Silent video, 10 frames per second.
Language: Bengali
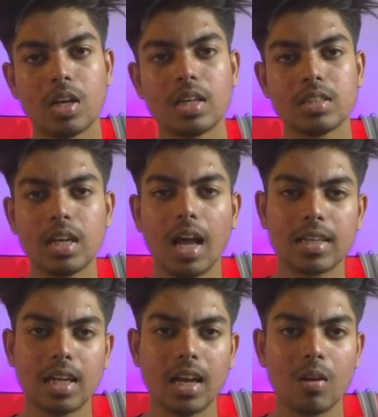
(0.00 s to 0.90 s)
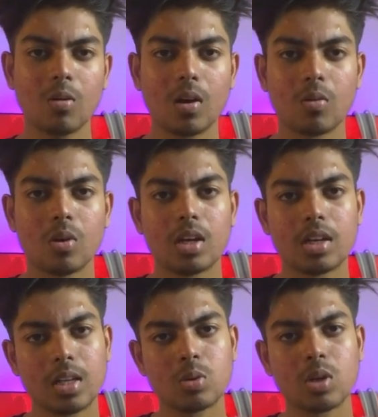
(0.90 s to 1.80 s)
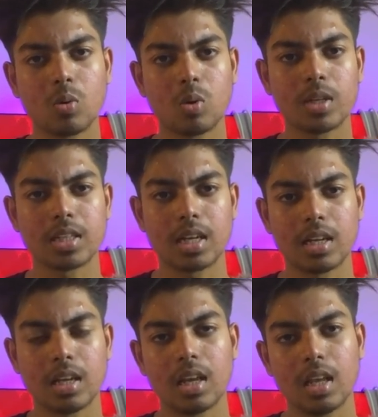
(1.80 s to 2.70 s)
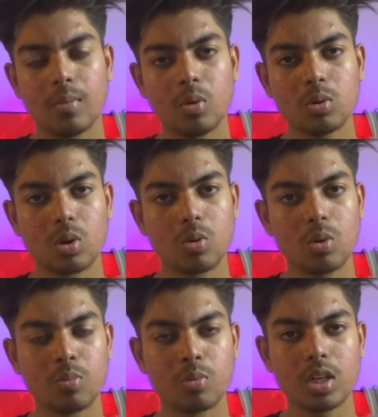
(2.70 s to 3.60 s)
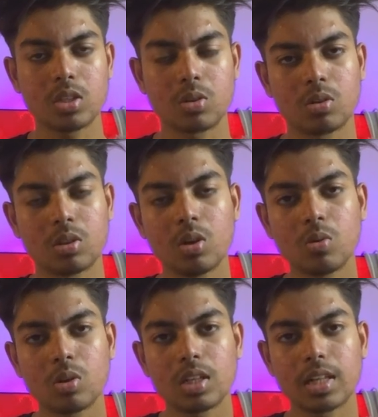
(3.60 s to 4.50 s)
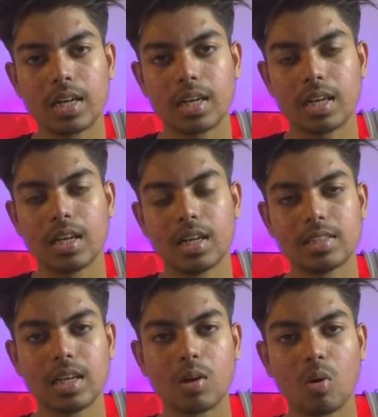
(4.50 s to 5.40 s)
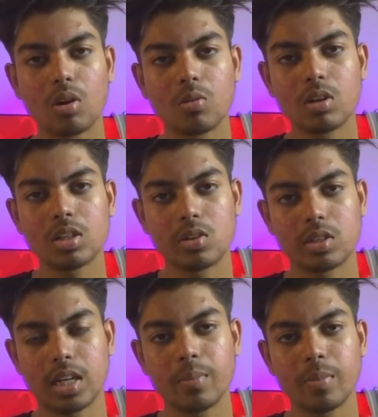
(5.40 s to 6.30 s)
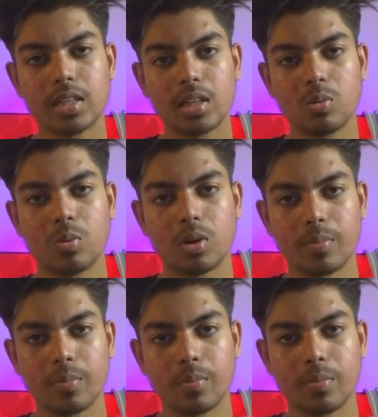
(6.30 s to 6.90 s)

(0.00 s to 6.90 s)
সেই আশার আলোটাও কিছুটা কমে যায় এবং তখন পুলিশ সন্দেহ করতে থাকে যে কল করেছিল সেই ব্যক্তির উপরে